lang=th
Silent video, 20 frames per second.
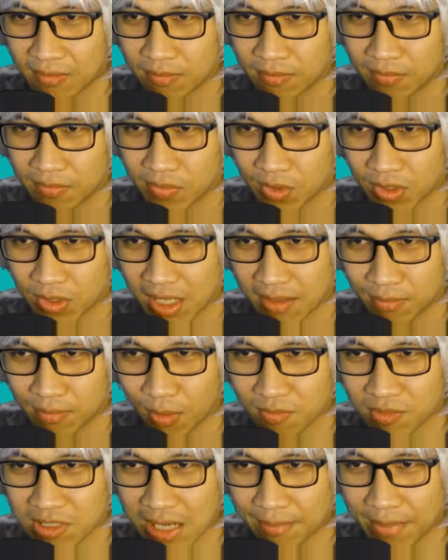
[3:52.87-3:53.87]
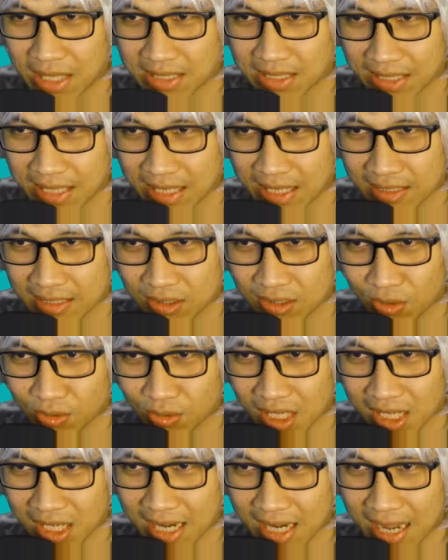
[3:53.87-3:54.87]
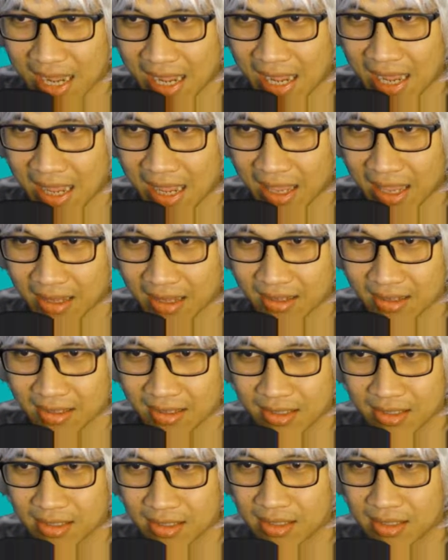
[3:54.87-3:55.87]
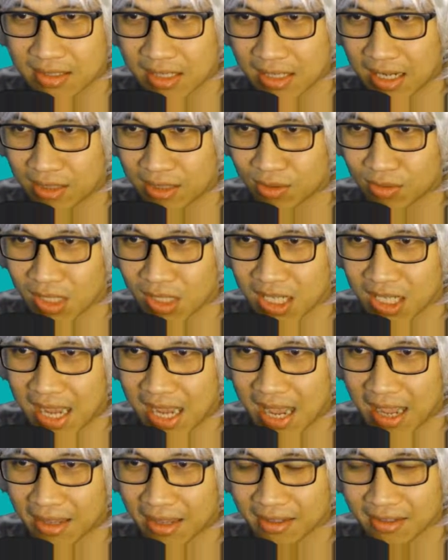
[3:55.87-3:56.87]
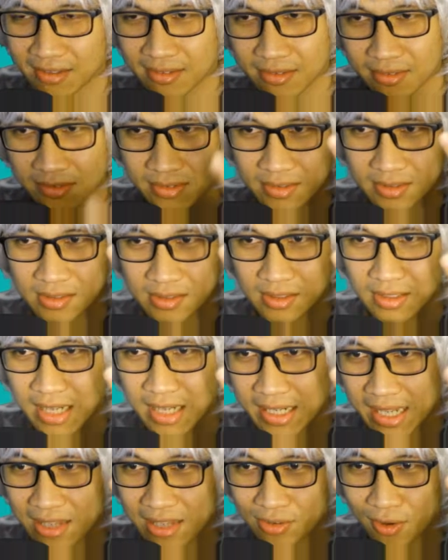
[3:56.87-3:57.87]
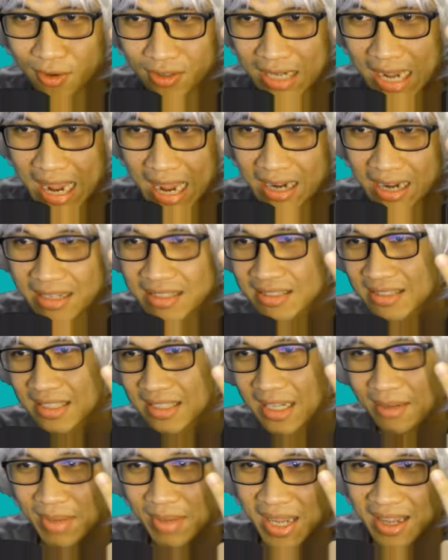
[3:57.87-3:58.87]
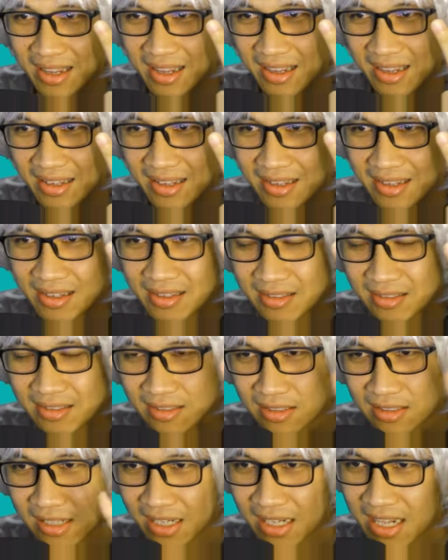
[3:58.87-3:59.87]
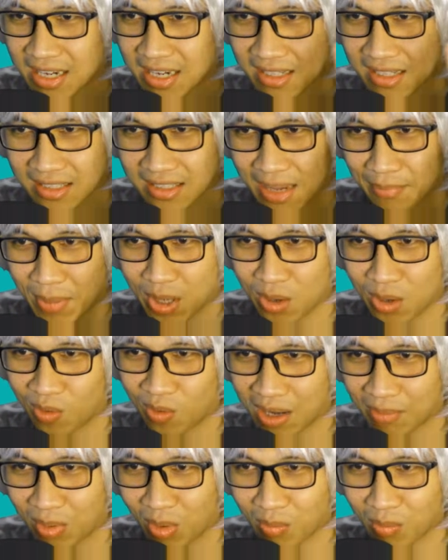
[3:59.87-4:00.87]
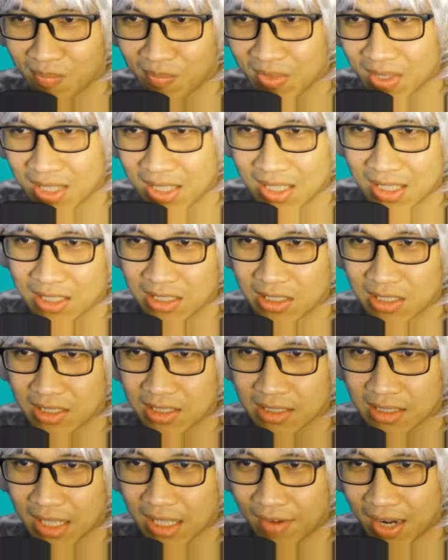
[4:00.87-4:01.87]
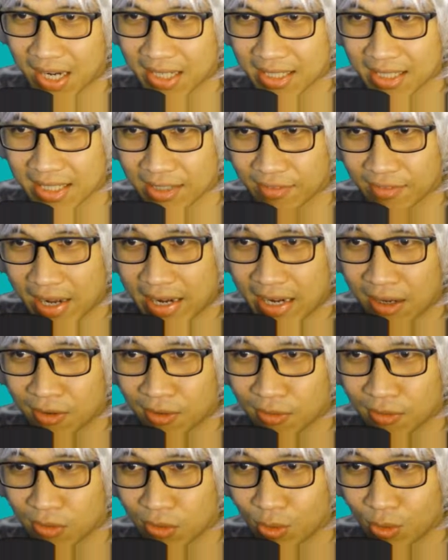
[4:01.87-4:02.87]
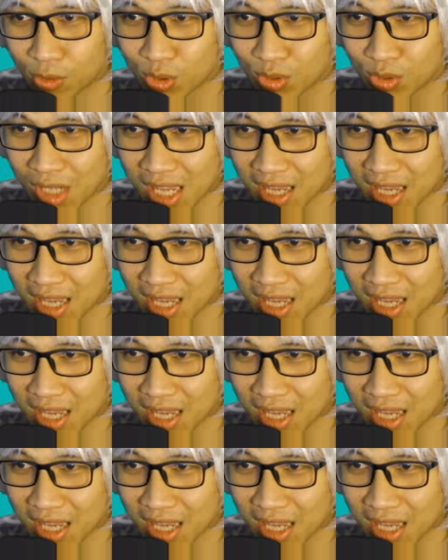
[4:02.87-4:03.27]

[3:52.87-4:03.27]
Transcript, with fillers: ตรงเนี้ยผมสามารถชนะตรงนี้ได้ ชนะตรงนี้ได้ได้แค่ 2 ทาง เห็นไหมอย่างนี้อย่าไปลงครับผม แต่ว่าถ้าเกิดว่าเราลงตรงนี้